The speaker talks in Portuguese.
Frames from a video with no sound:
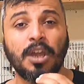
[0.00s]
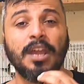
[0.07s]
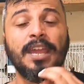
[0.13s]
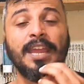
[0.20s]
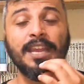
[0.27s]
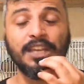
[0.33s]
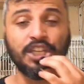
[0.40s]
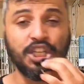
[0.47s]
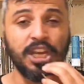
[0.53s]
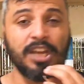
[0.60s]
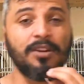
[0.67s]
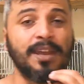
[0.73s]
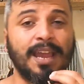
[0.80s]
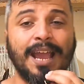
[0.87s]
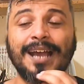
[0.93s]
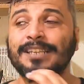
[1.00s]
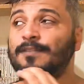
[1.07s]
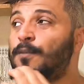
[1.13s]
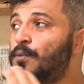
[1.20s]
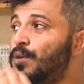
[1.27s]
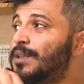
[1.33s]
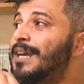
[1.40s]
eles chegam em casa,
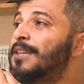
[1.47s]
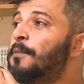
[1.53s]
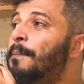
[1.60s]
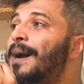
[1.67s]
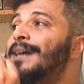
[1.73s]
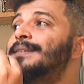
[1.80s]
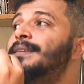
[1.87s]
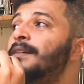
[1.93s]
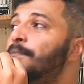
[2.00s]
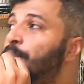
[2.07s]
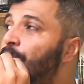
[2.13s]
vão cuidar do pássaro e